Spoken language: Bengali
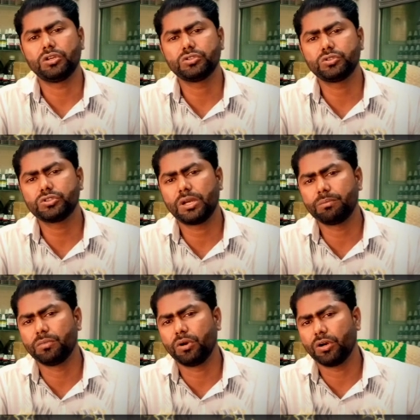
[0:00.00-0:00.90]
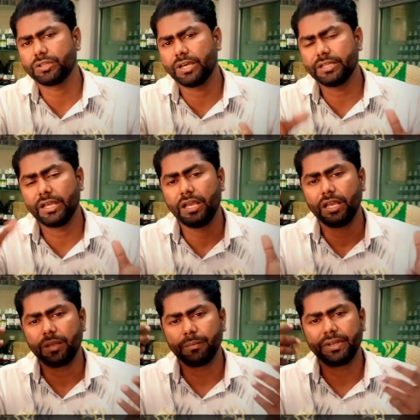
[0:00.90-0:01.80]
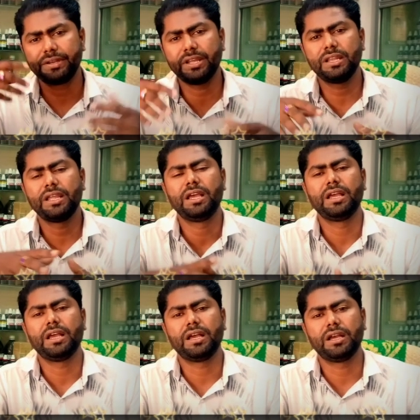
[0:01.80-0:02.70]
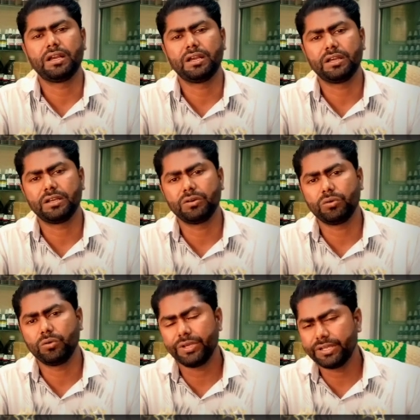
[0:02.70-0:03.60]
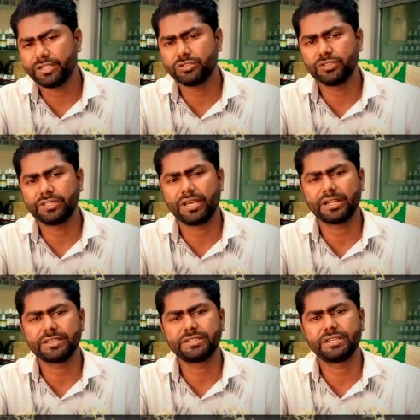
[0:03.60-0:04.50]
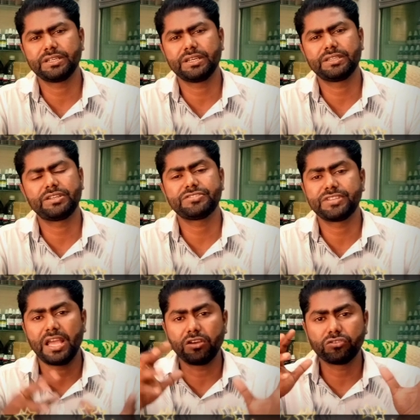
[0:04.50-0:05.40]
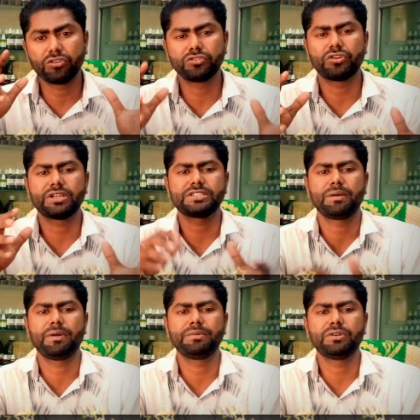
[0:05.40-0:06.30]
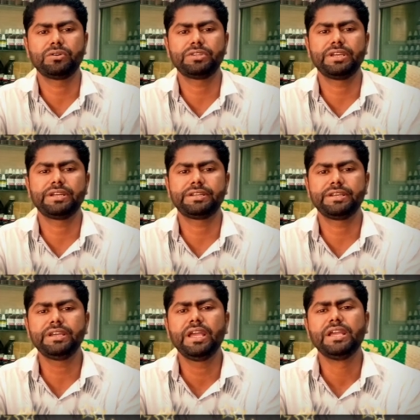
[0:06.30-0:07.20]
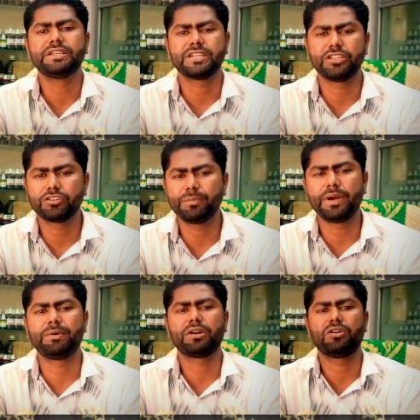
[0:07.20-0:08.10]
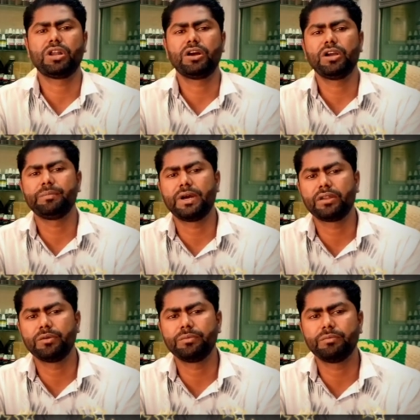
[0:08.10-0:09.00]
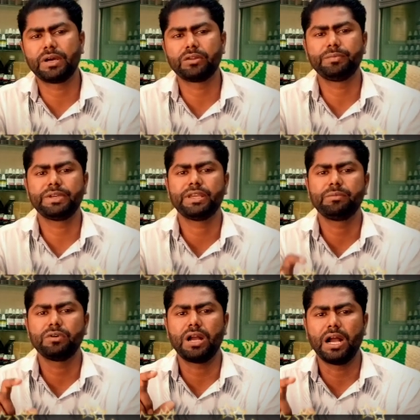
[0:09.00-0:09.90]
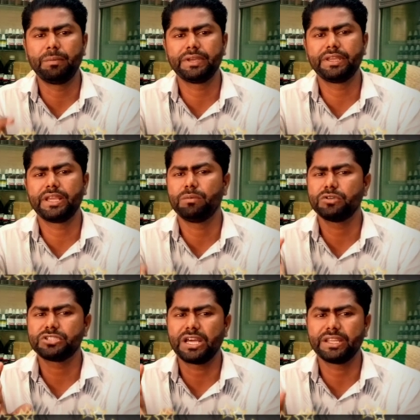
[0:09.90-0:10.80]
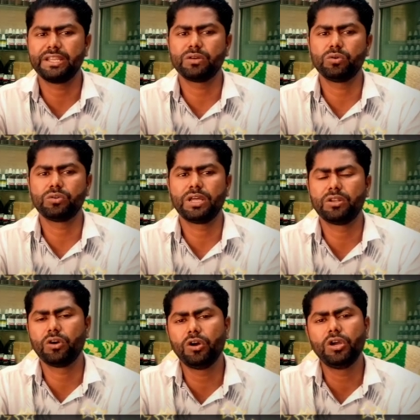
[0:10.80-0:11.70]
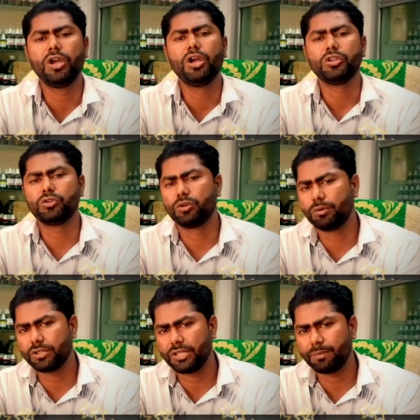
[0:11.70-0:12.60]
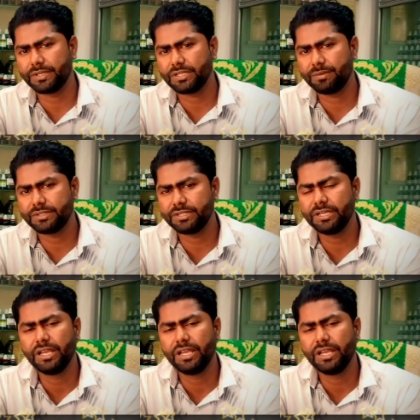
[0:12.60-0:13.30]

সুসাম্য অর্থাৎ মেন্টাল উইকনেস যদি থাকে সেক্ষেত্রে স্নায়ুতন্ত্রকে স্বাভাবিক করতে এটি সাধারণত ব্যবহার করা হয় মানব মানবিক এবং আবেগিক এবং শারীরিক অন্যান্য দুর্বলতার পাশাপাশি